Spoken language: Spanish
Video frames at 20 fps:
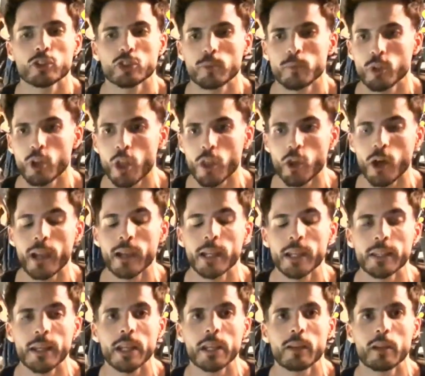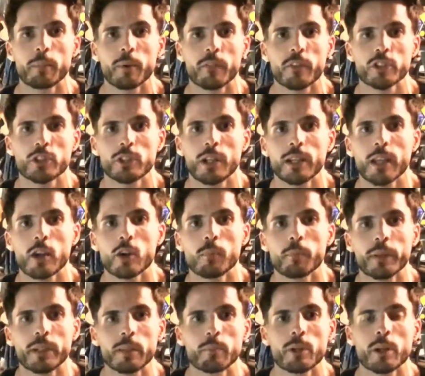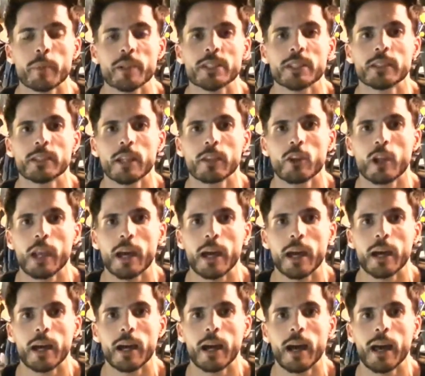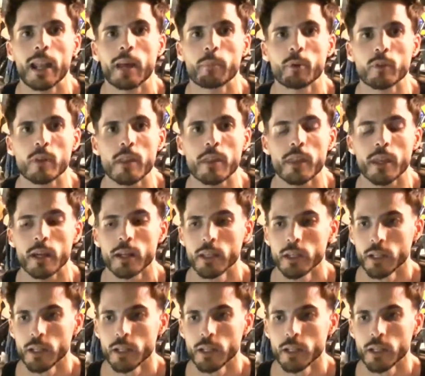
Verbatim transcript: Somos los dos atletas a nivel profesional que competimos representando a la, provincia.